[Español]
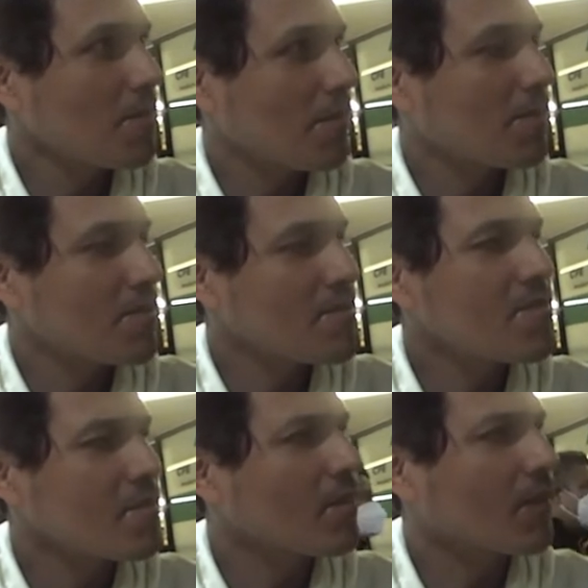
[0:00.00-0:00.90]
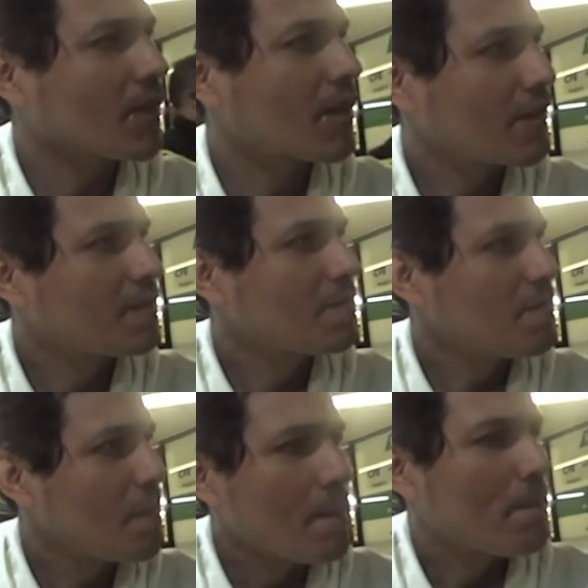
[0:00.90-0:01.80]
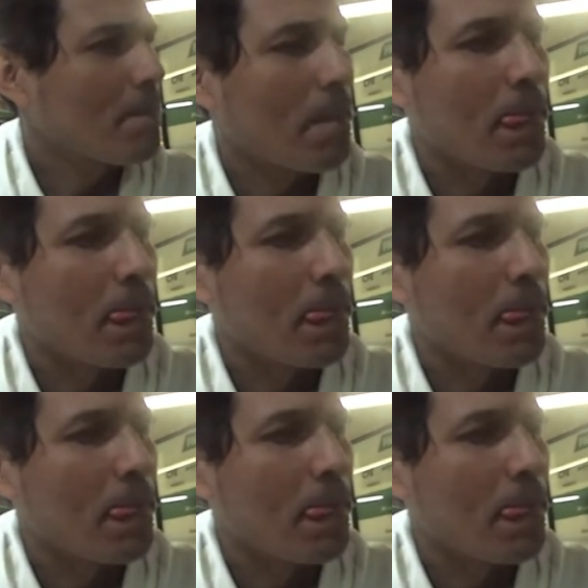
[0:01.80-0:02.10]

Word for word: Piña, mm. mandarín y naranja, weón.